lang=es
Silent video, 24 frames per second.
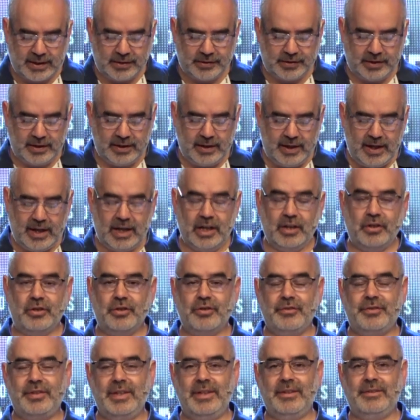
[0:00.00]
¿sí?
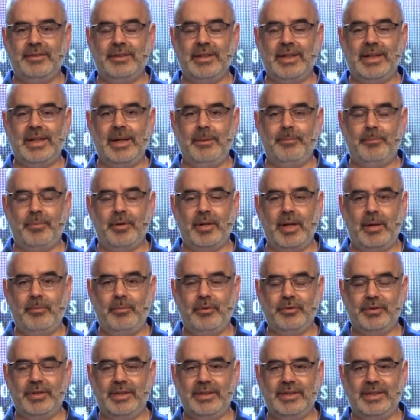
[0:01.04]
Entonces, que
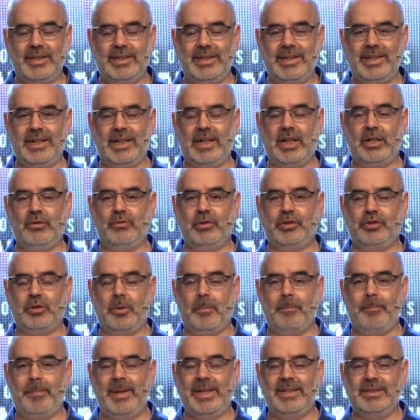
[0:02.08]
podamos entender de que nuestro
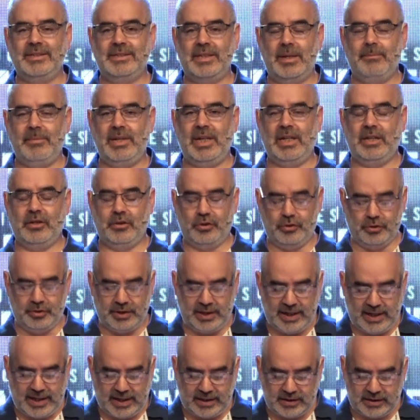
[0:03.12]
pensamiento
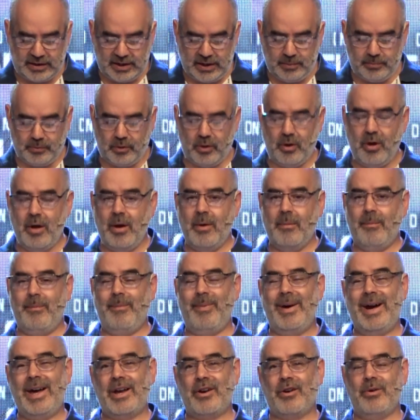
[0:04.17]
negativo
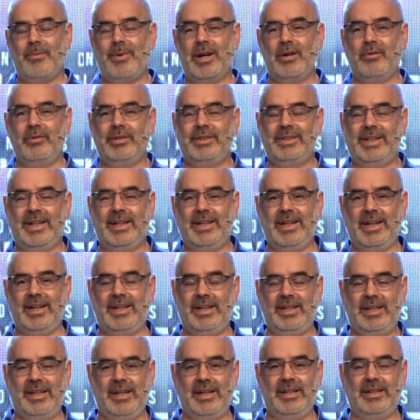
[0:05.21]
va a robar nuestra
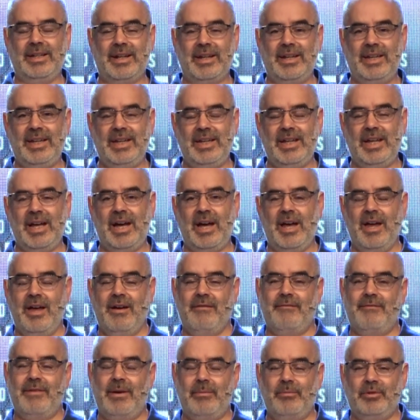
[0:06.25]
energía,
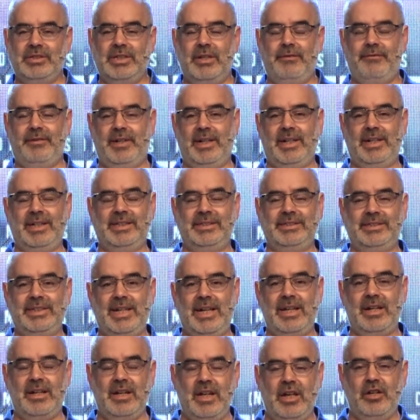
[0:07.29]
vamos a
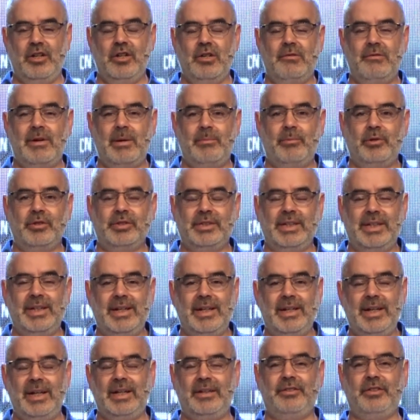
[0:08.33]
fracasar, no vamos a
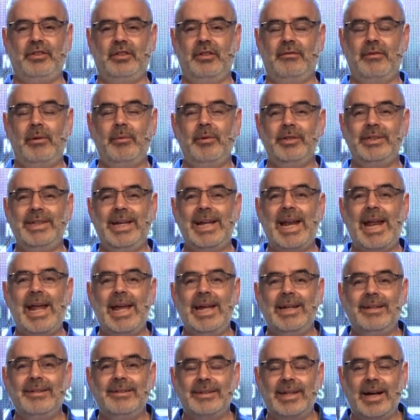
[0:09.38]
tener éxito, vamos a estar
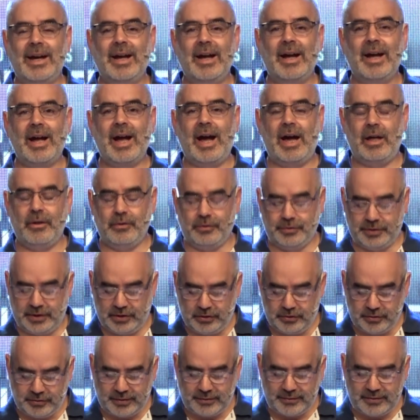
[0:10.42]
estancados.
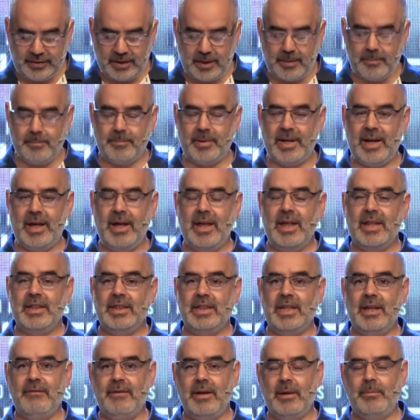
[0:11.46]
Entonces siempre
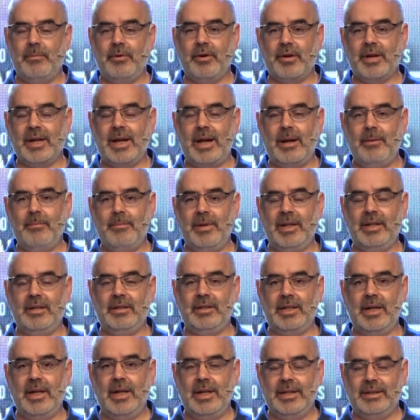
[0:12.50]
debemos
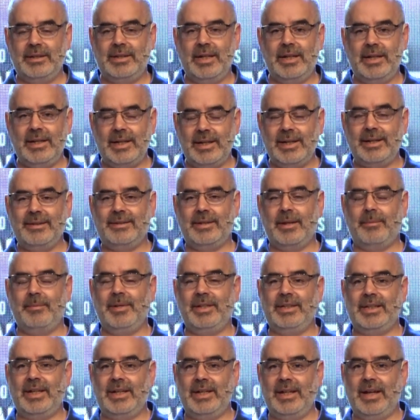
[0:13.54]
realmente tener esa
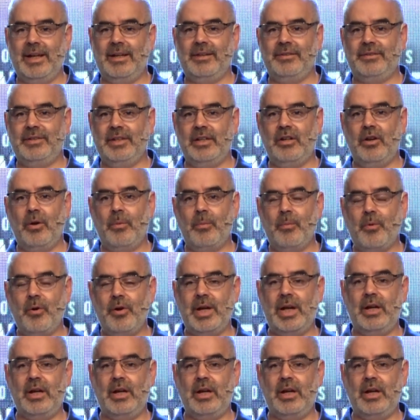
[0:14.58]
mentalidad de decir, lo voy a